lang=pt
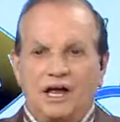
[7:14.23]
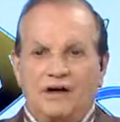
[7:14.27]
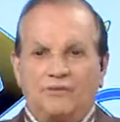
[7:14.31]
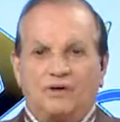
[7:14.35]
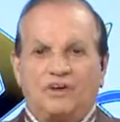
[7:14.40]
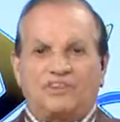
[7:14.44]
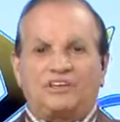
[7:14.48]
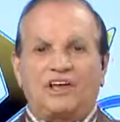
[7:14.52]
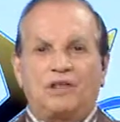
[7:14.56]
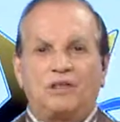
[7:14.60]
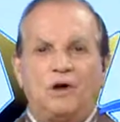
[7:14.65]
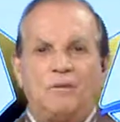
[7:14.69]

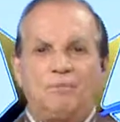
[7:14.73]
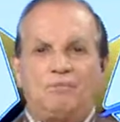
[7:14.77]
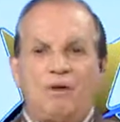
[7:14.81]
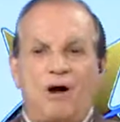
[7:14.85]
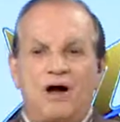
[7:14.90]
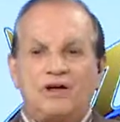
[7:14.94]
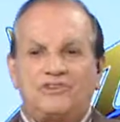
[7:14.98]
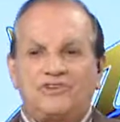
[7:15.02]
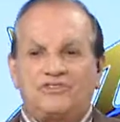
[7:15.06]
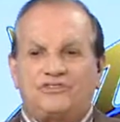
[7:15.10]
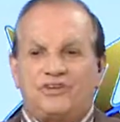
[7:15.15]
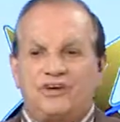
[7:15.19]
Você não
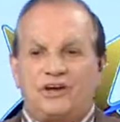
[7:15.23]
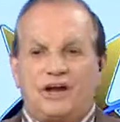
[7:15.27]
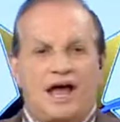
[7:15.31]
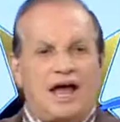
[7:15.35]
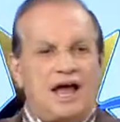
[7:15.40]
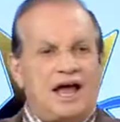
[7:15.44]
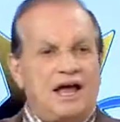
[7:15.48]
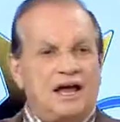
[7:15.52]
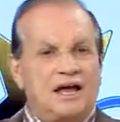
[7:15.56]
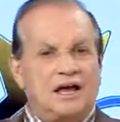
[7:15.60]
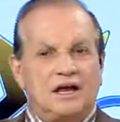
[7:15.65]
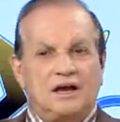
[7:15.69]
pode
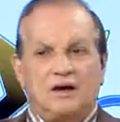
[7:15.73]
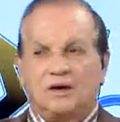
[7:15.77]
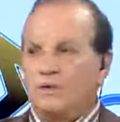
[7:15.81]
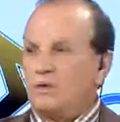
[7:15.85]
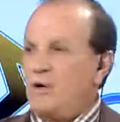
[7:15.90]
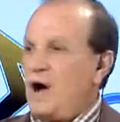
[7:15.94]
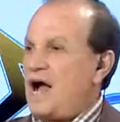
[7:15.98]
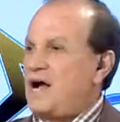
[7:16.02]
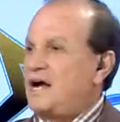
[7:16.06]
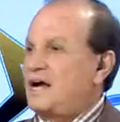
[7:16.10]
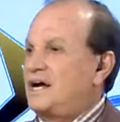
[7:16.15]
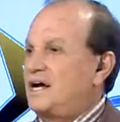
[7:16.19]
tirar
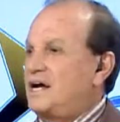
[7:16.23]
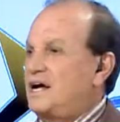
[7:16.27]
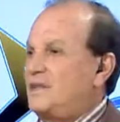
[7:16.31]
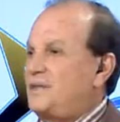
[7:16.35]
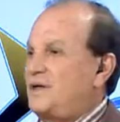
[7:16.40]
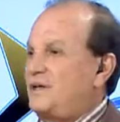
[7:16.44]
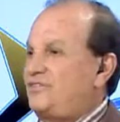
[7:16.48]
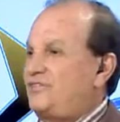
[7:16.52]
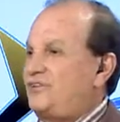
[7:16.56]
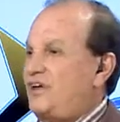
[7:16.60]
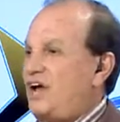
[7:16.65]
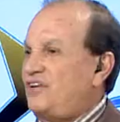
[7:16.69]
uma
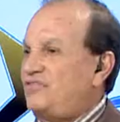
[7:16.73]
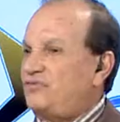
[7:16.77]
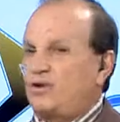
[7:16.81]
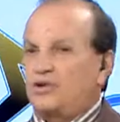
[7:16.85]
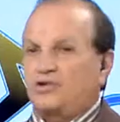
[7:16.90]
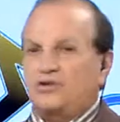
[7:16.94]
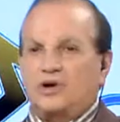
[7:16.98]
grana 7,